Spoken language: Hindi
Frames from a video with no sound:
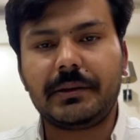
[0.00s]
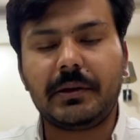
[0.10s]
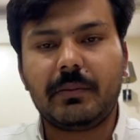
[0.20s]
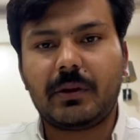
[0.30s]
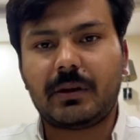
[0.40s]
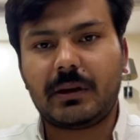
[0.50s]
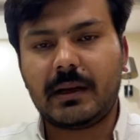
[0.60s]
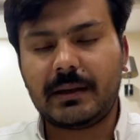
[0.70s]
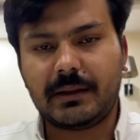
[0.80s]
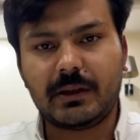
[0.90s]
डेमोक्रे
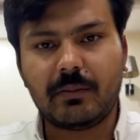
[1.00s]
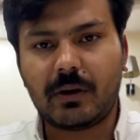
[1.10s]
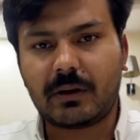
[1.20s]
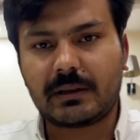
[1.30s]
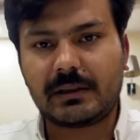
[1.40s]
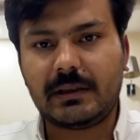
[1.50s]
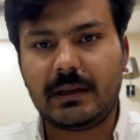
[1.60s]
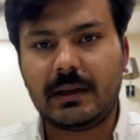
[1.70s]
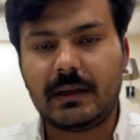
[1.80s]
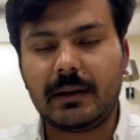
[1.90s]
एंटी डेमोक्रेसी
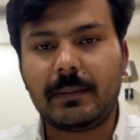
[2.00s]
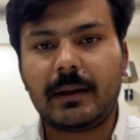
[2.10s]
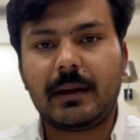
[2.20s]
है